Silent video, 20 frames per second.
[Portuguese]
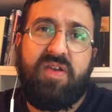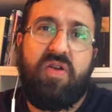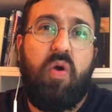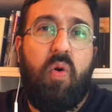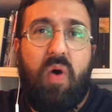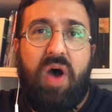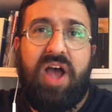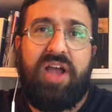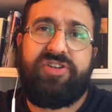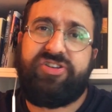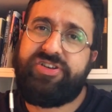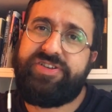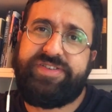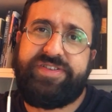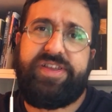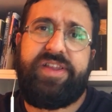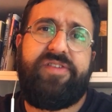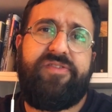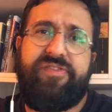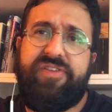Eu acho que
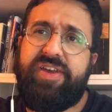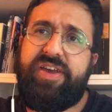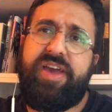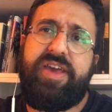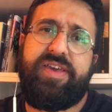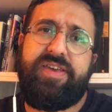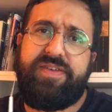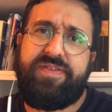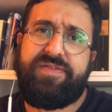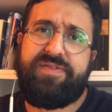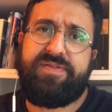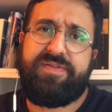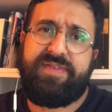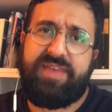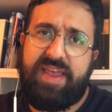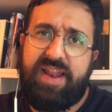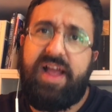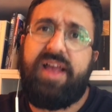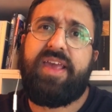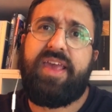significa isso.
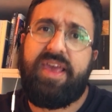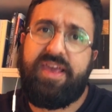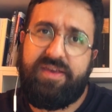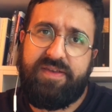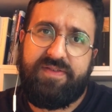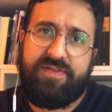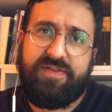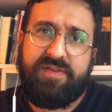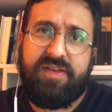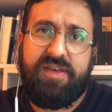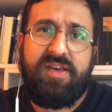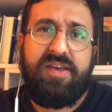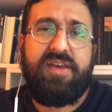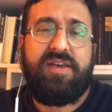Será que é isso?